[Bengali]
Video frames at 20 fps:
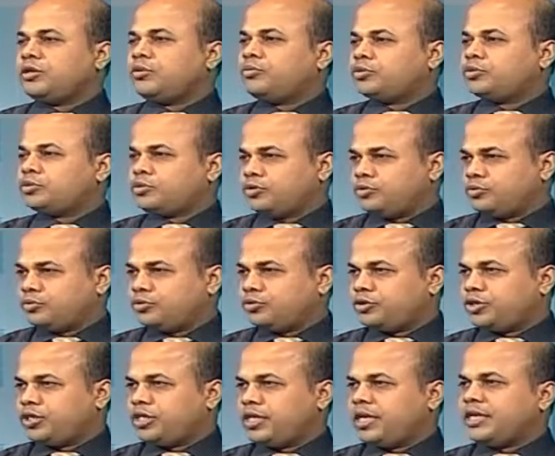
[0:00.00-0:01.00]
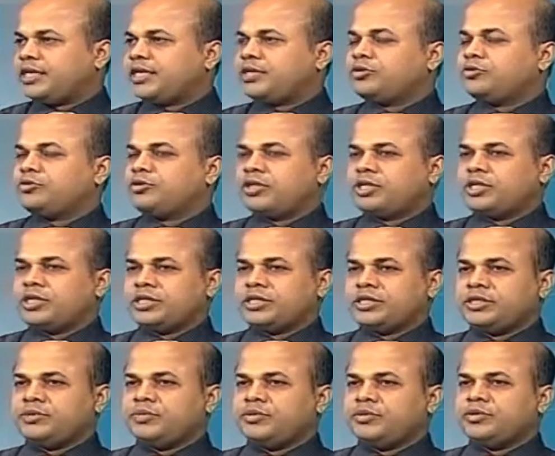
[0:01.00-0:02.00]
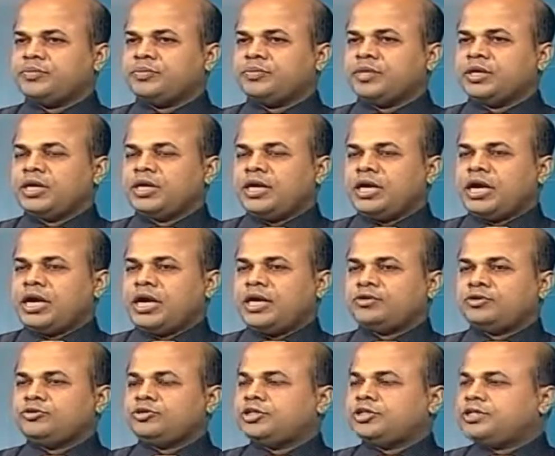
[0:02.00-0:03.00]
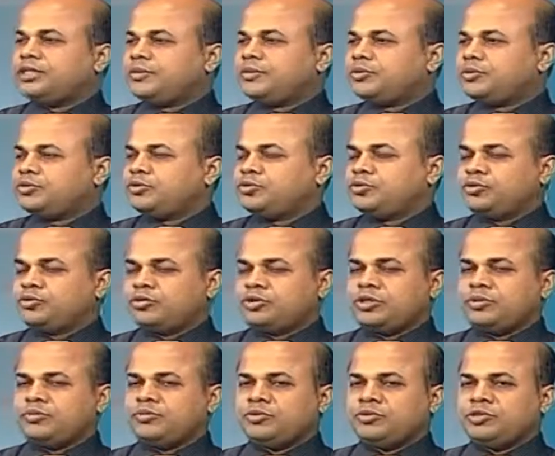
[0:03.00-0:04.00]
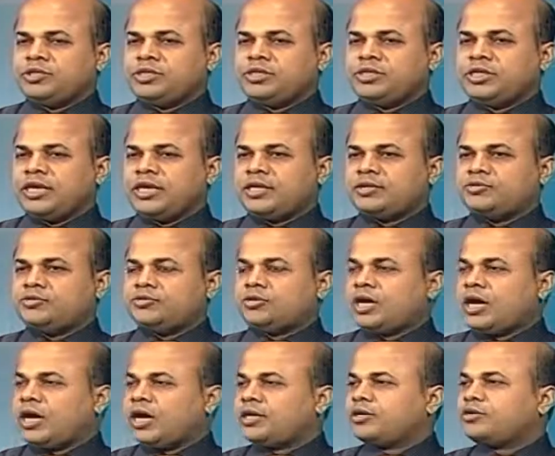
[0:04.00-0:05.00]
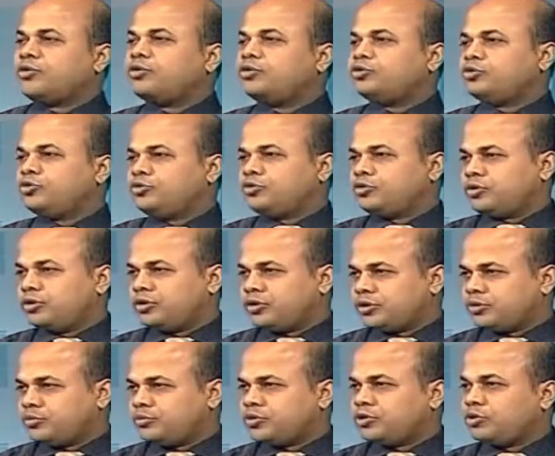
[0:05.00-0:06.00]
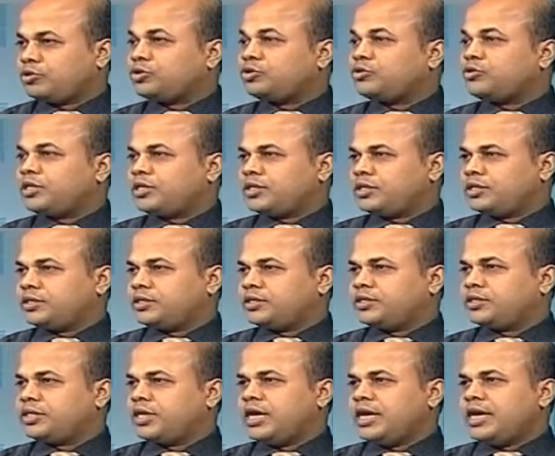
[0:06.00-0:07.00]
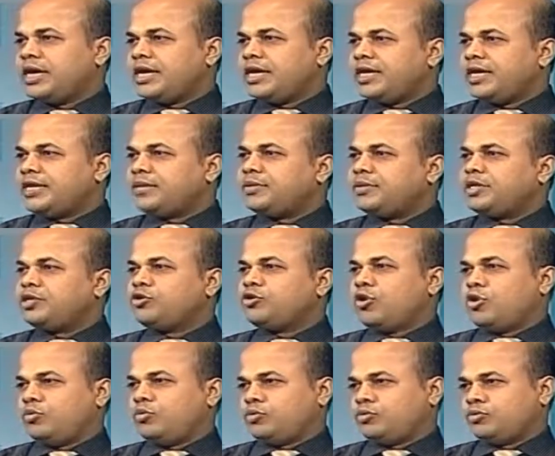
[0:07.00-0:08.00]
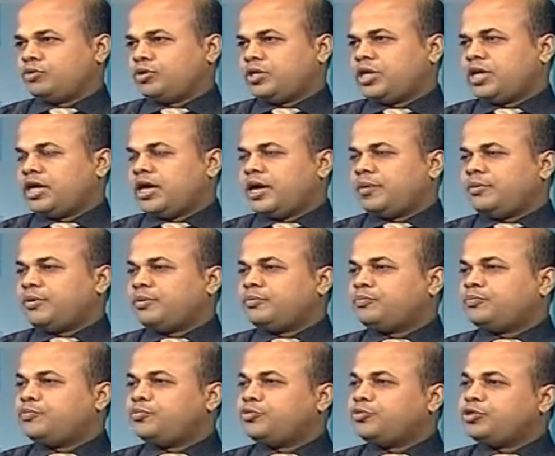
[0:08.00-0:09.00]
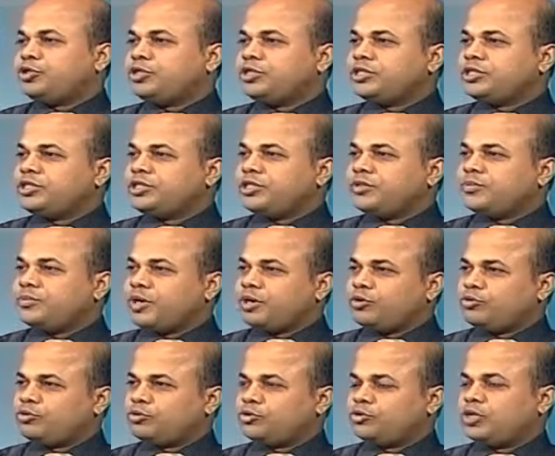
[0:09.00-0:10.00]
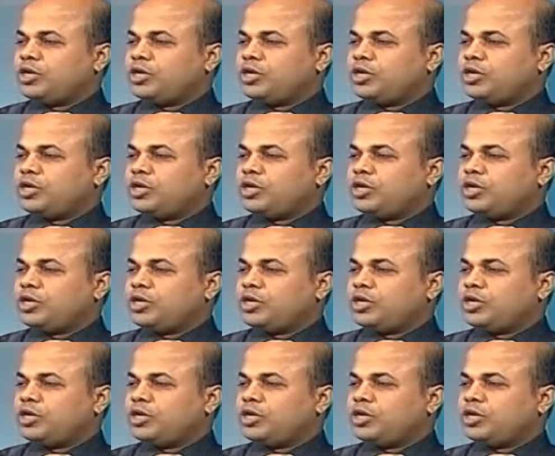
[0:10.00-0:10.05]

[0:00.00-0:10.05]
অবস্থা অনুযায়ী এক এক রোগের ক্ষেত্রে যেমন হাঁটু যেটা আমি শুরুতেই বলছি যে হাঁটু হাড় ক্ষয়জনিত যে সমস্যা অস্ট্রিওআথ্রাইটিস একেবারেই কমন এবং প্রতিটি মানুষ